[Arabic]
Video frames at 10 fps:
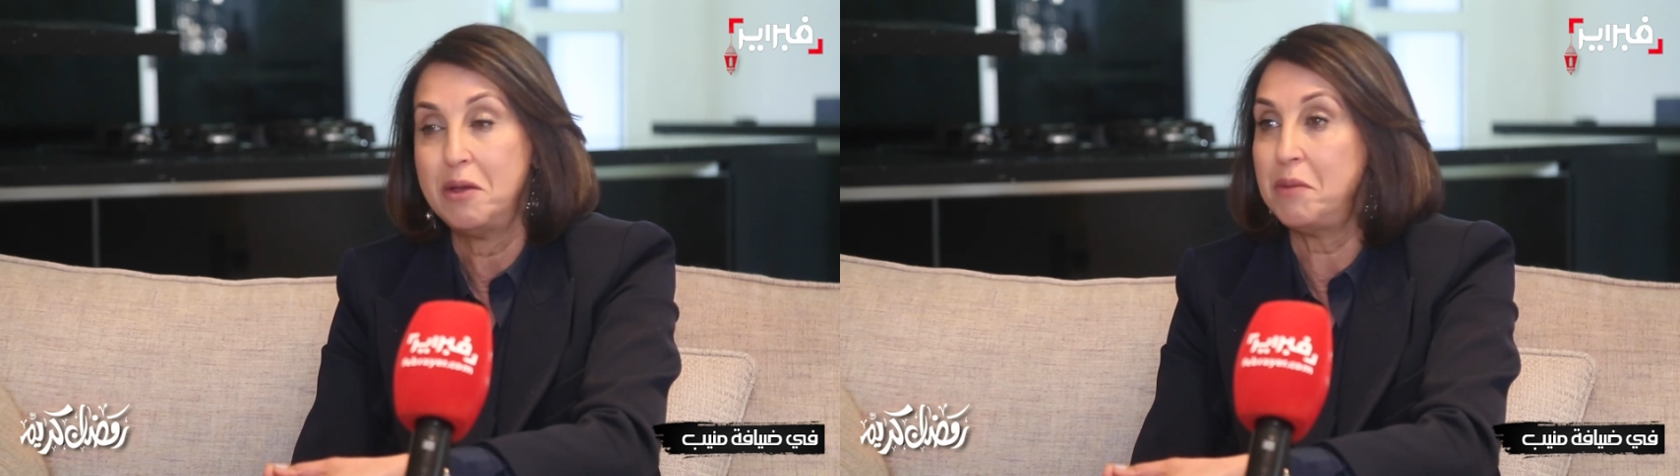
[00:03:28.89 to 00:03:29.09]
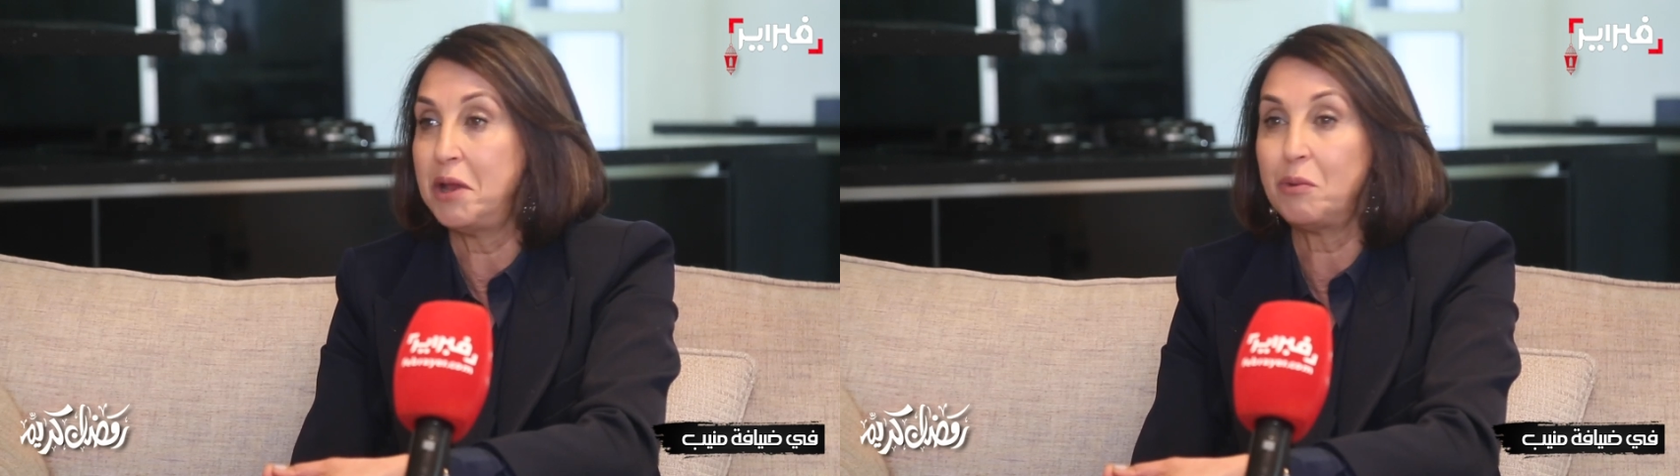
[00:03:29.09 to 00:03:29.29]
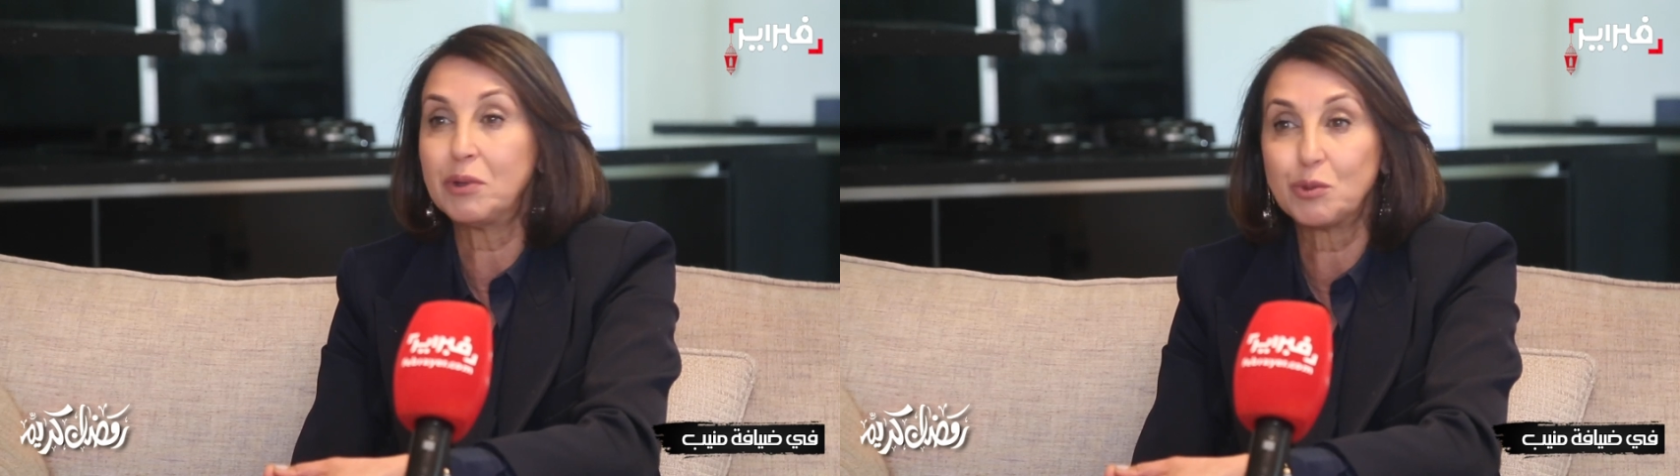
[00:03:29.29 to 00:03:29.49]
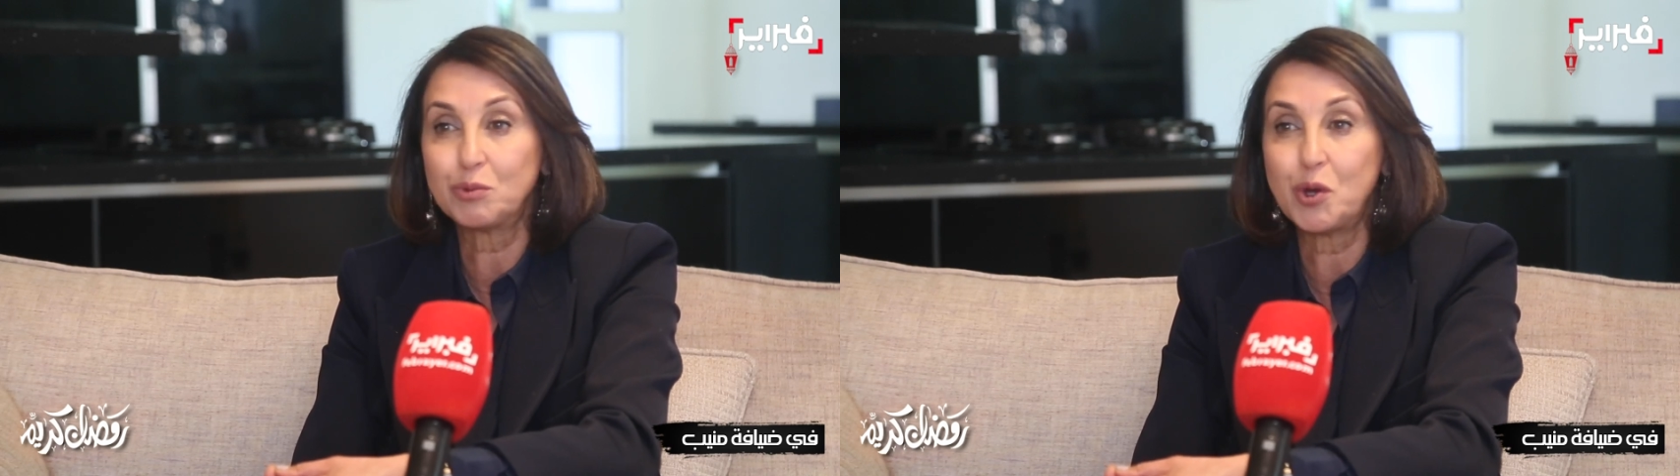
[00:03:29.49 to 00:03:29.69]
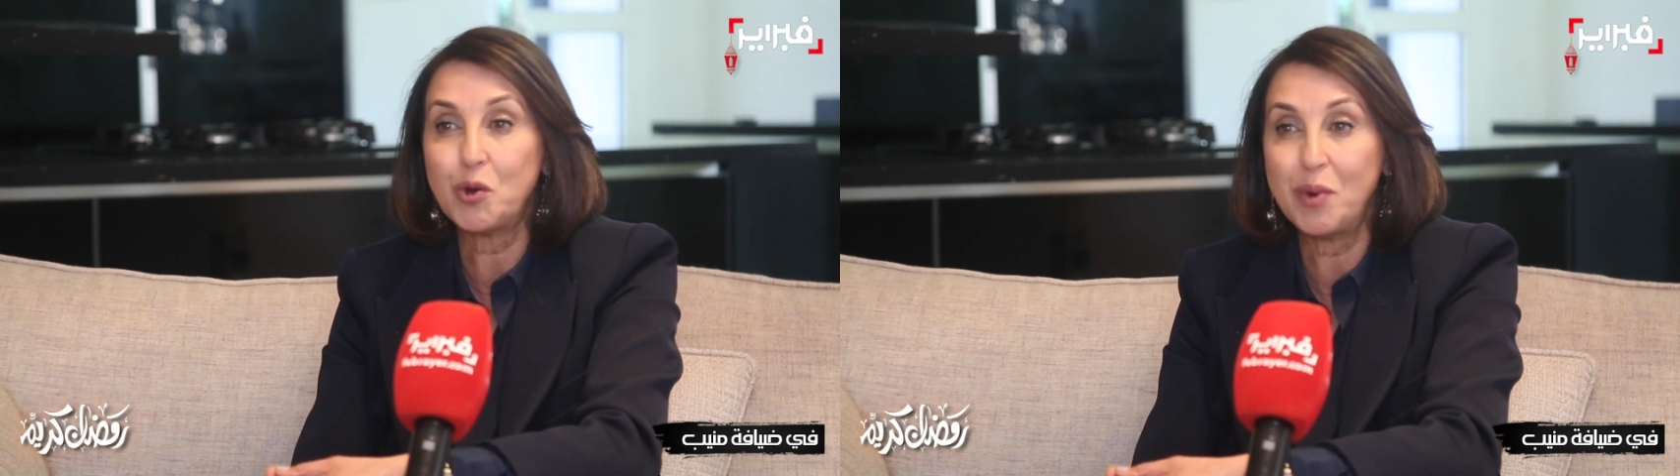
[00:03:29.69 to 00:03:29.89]
بانه خصهم
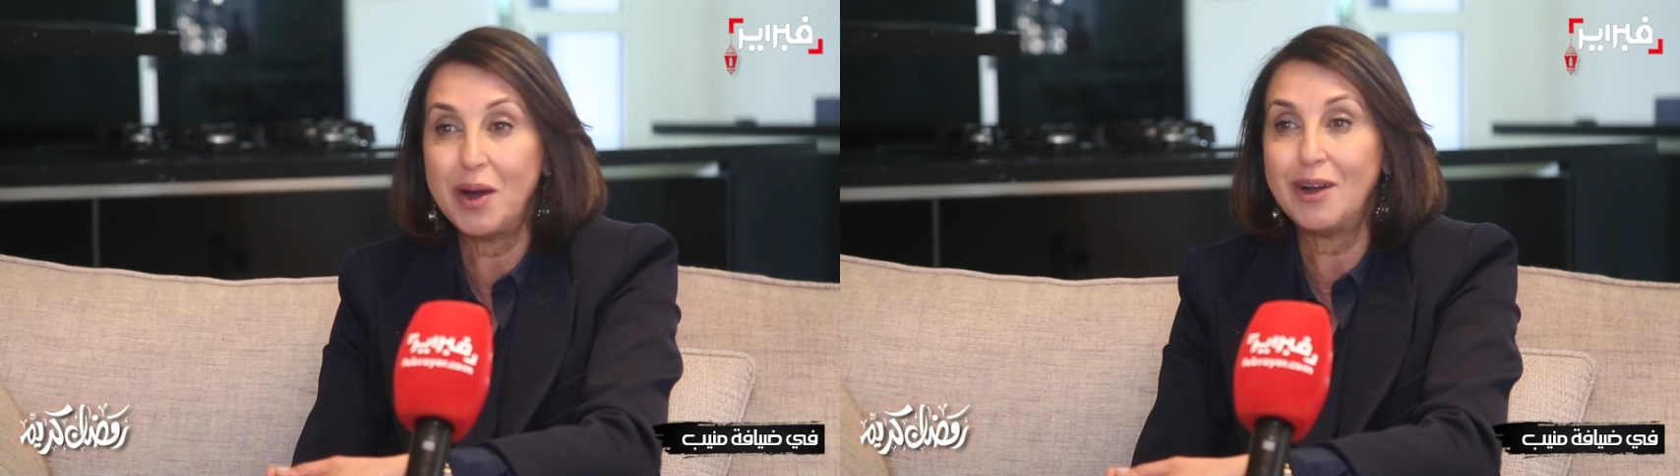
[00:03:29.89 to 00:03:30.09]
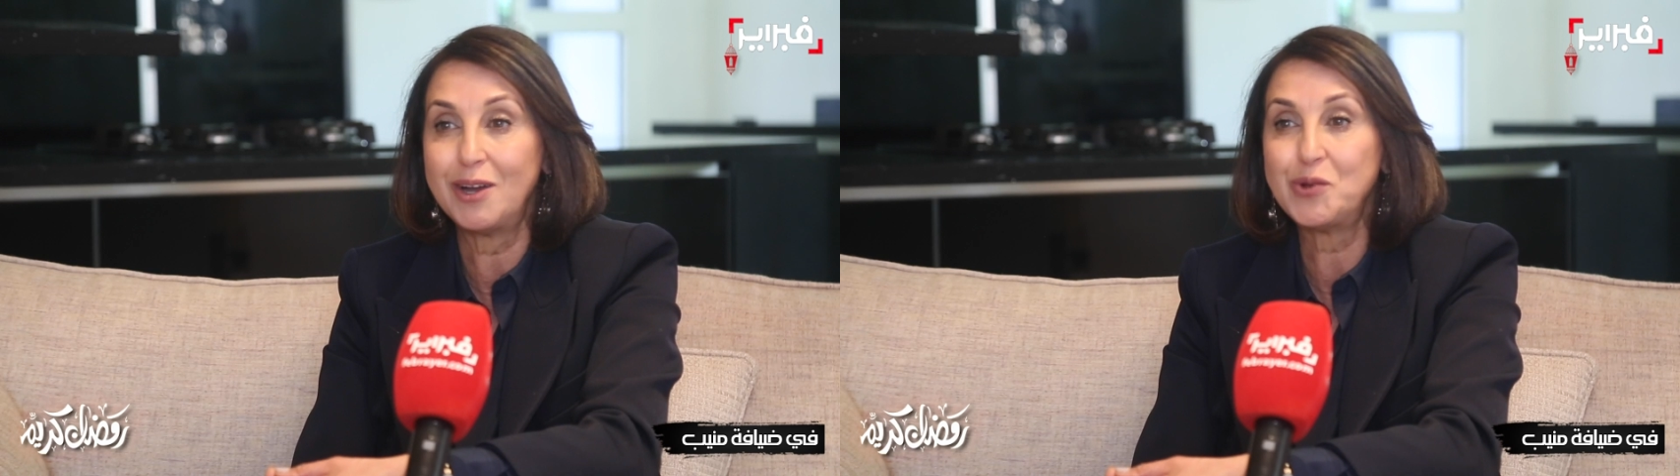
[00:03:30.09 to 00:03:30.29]
حتى هما